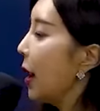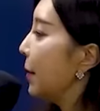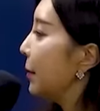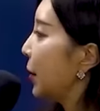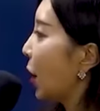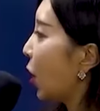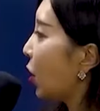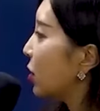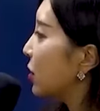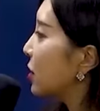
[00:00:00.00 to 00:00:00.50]

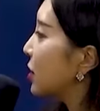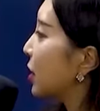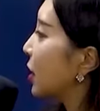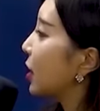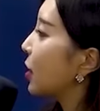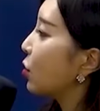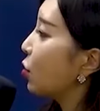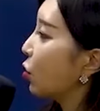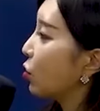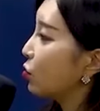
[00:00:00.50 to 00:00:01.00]

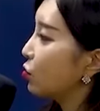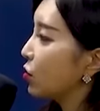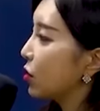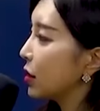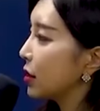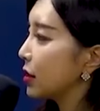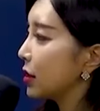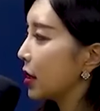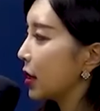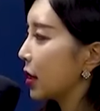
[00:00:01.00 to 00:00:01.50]
별개의
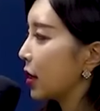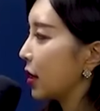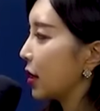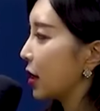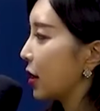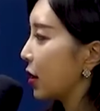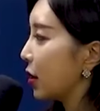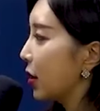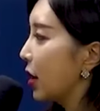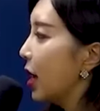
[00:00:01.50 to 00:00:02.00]
공무원
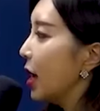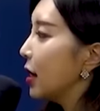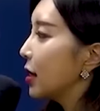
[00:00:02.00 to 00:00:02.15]
체계예요.